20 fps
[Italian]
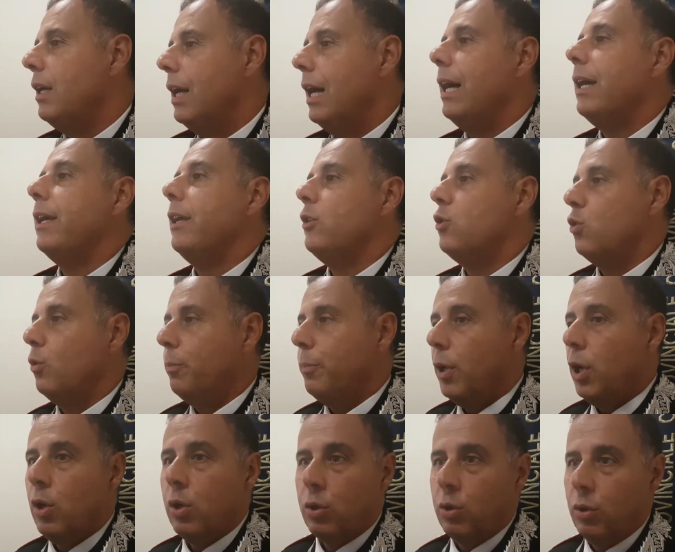anche il
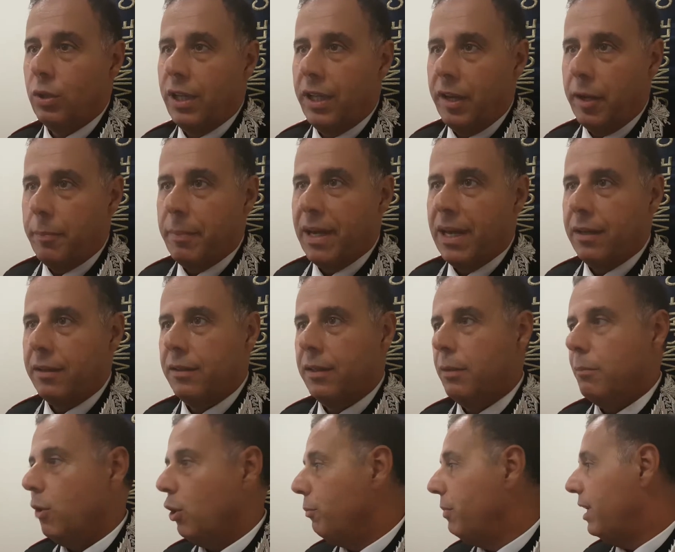supporto dei reparti
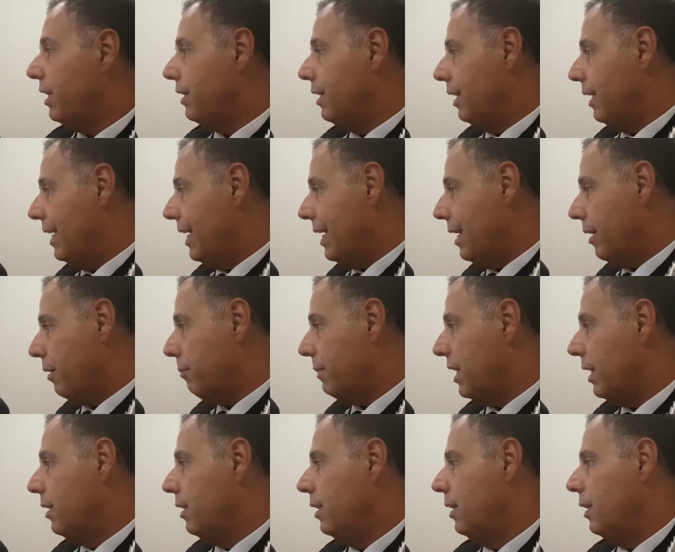mobili dell'arma